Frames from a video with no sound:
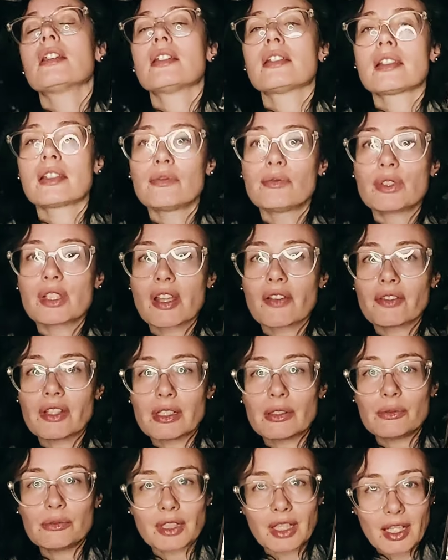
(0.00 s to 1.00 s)
Si vous avez
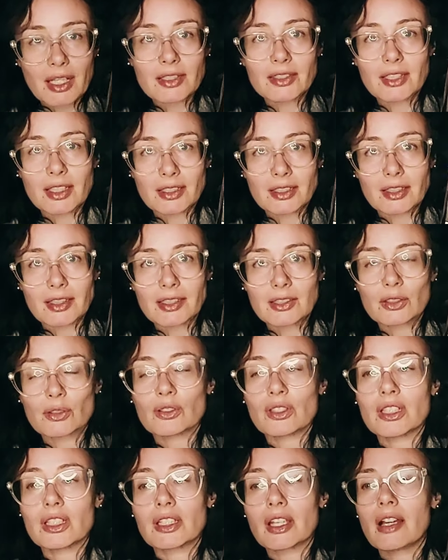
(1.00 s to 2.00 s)
lu Grady Hendrix
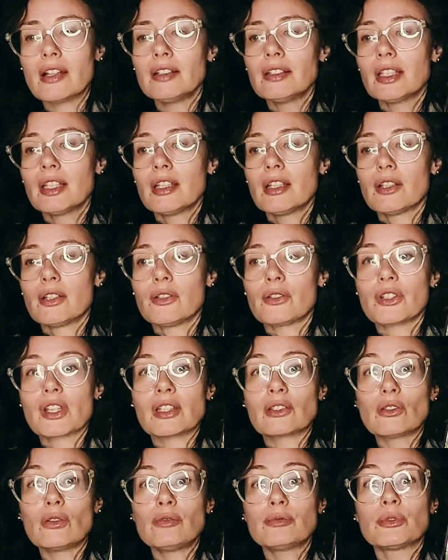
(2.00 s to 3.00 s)
déjà, euh,
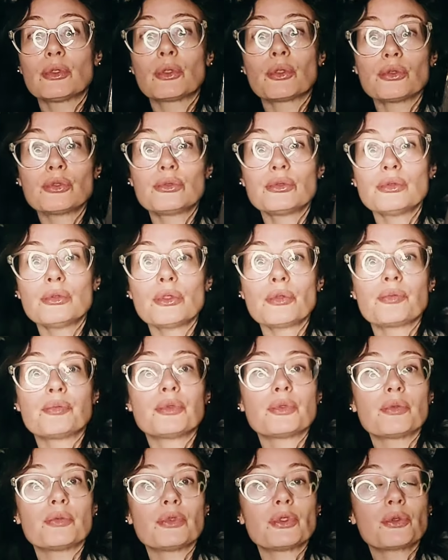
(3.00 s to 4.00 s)
j'attends vos retours
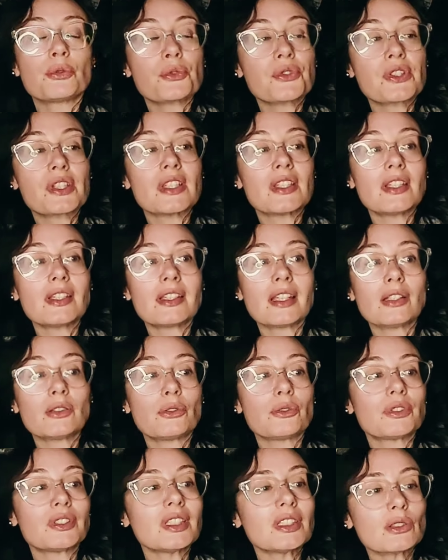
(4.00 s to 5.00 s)
pour me conseiller
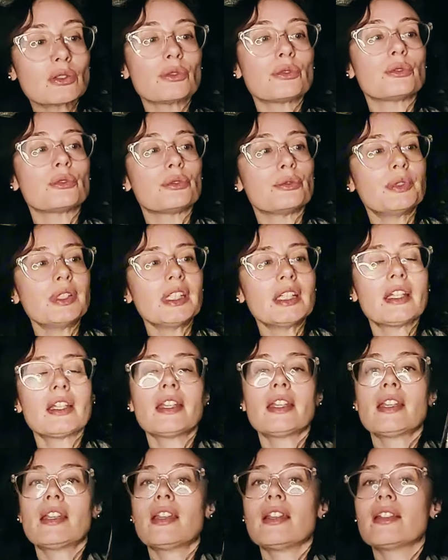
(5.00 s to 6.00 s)
quelques titres de lui.
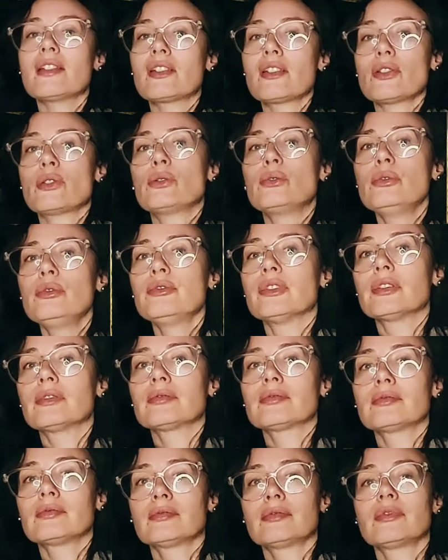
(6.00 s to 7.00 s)
Et cette couve,
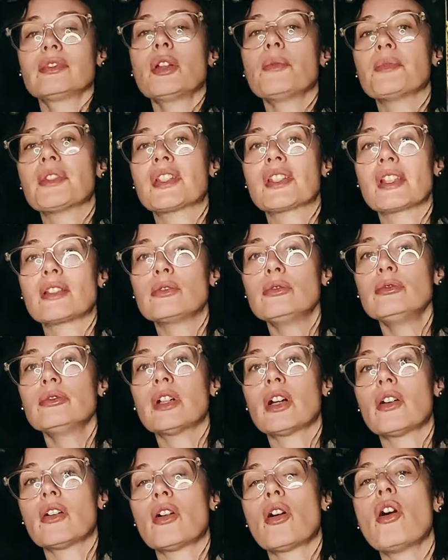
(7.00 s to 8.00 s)
non mais cette
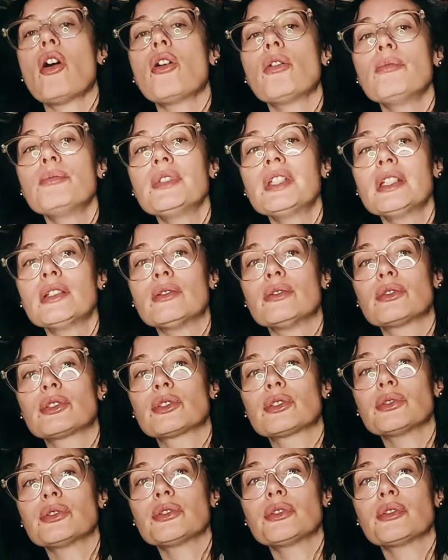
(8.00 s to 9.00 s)
couve, hormis le
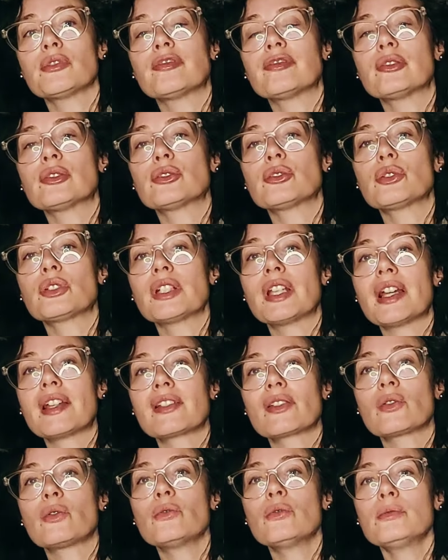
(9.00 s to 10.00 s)
truc photo
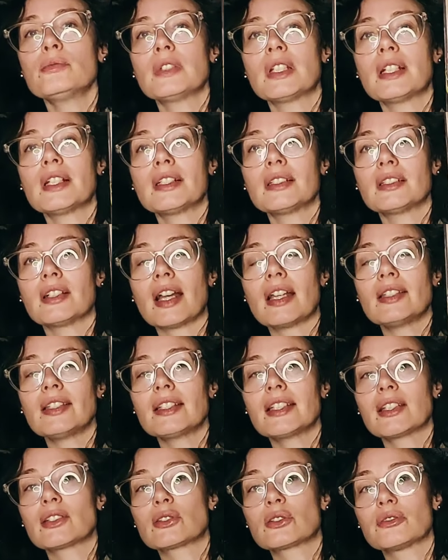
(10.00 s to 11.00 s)
classroom là,
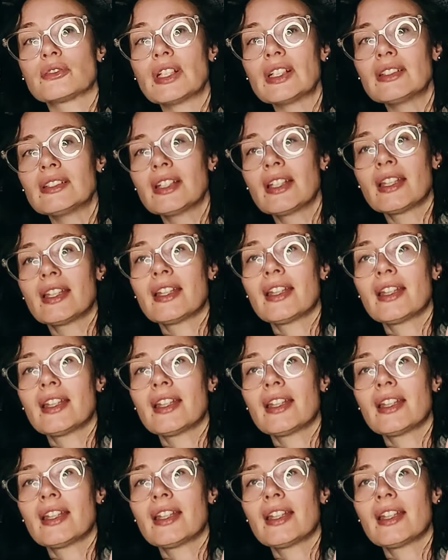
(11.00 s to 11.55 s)
années 80,